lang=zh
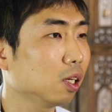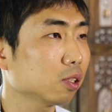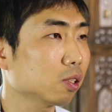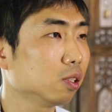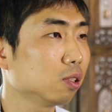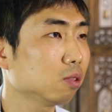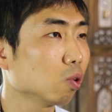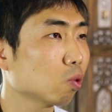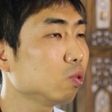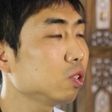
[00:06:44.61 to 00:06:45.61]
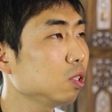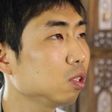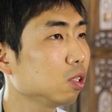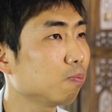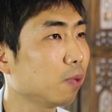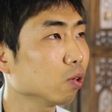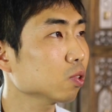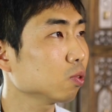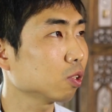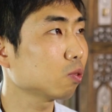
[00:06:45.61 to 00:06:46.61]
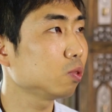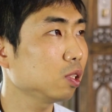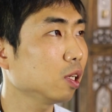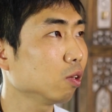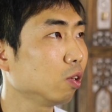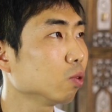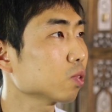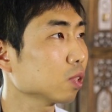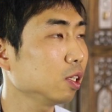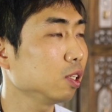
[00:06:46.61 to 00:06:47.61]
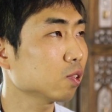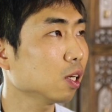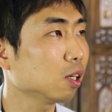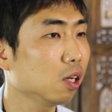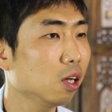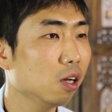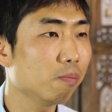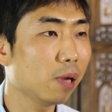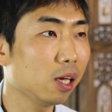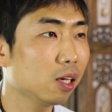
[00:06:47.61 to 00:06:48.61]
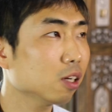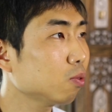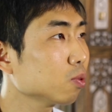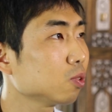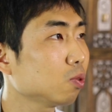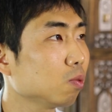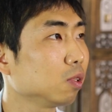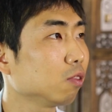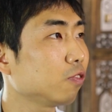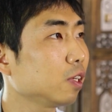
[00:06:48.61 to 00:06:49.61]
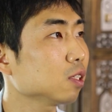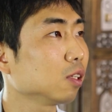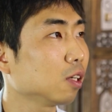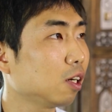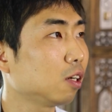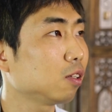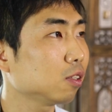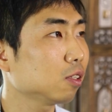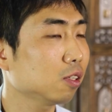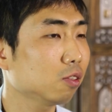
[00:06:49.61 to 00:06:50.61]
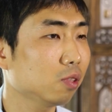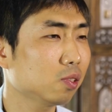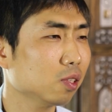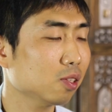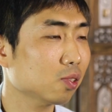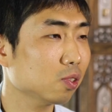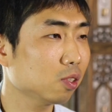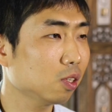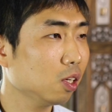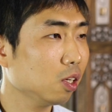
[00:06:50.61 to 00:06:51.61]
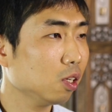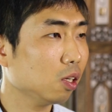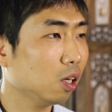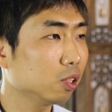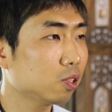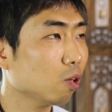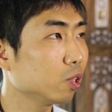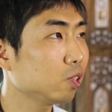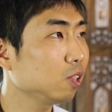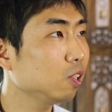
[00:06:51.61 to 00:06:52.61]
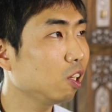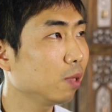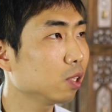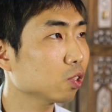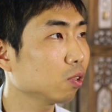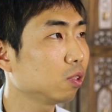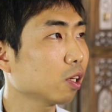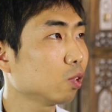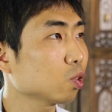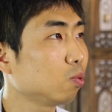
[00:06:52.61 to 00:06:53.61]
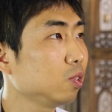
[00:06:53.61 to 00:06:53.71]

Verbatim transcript: 啊，可能我估计保守的估计也有六十个以上，每一个护士对我们都非常的好，所以这个是，呃，在我心底里面造成那个